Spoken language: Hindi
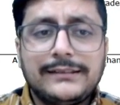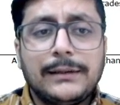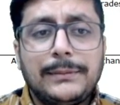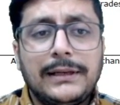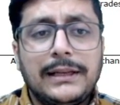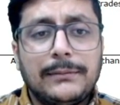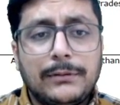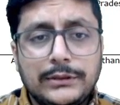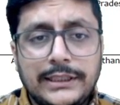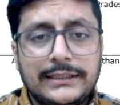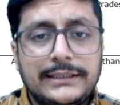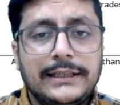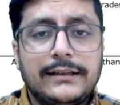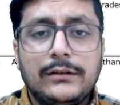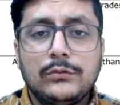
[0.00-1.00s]
इसके पहले आप
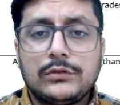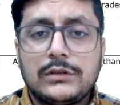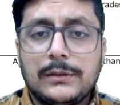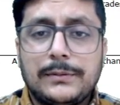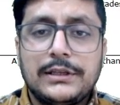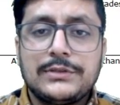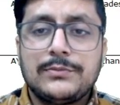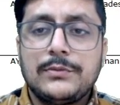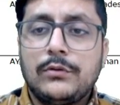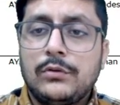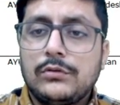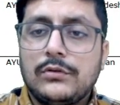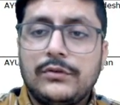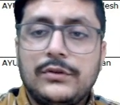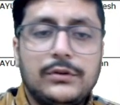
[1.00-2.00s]
ये देख लें उत्तर प्रदेश में
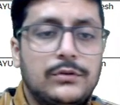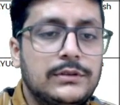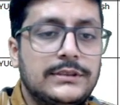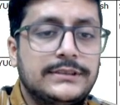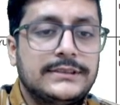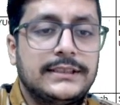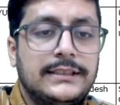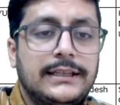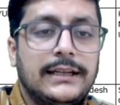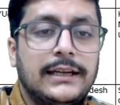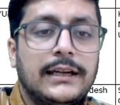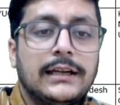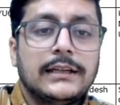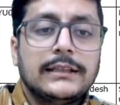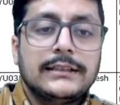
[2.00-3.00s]
कौन कौन से कॉलेजेस हैं
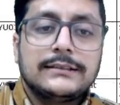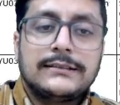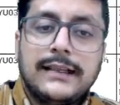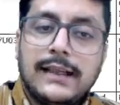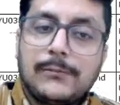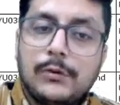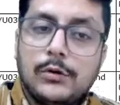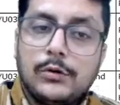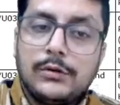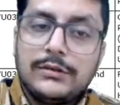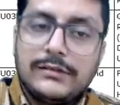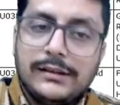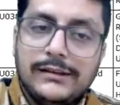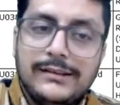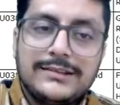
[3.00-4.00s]
ठीक है सर आपको
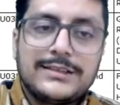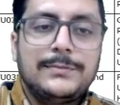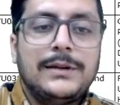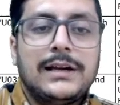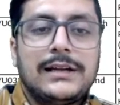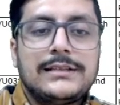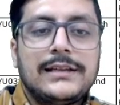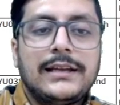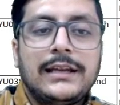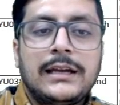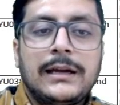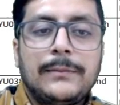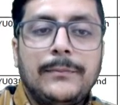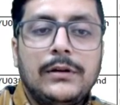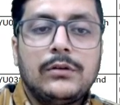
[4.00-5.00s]
कॉलेज की लिस्ट भी आ
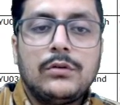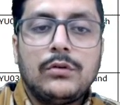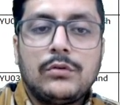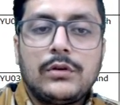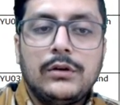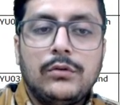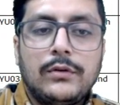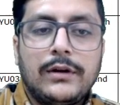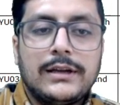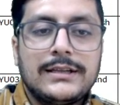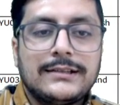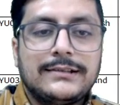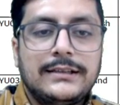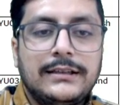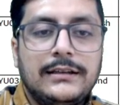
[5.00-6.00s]
जाएगी यहाँ पे ग्लोकल हो
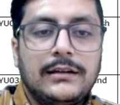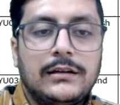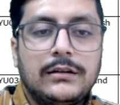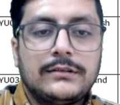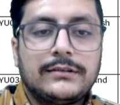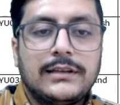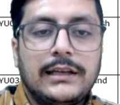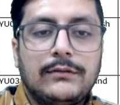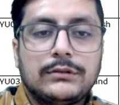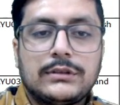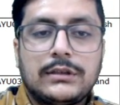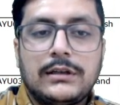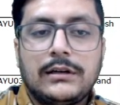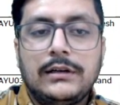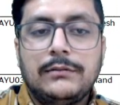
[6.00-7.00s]
गया जैसे यहाँ इसके
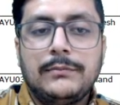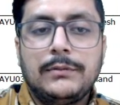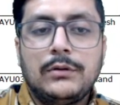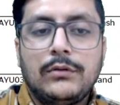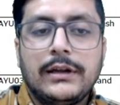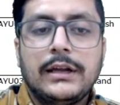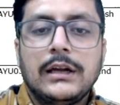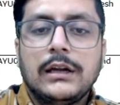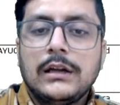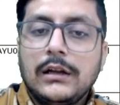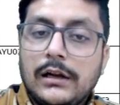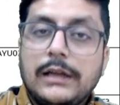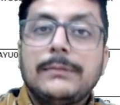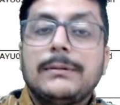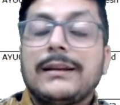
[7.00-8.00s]
अलावा उत्तराखंड में हो गए
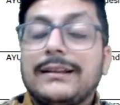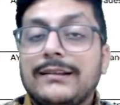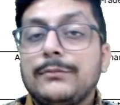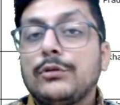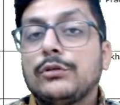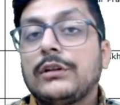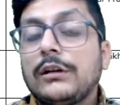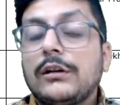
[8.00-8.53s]
कई बार ऐसा